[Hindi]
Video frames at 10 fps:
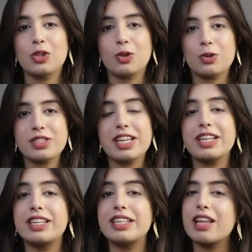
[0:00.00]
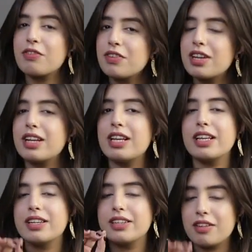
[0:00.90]
तो उससे
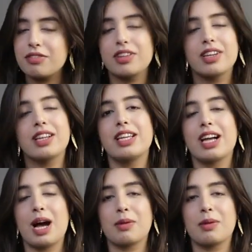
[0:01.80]
डेफिनेटली डेफिनेटली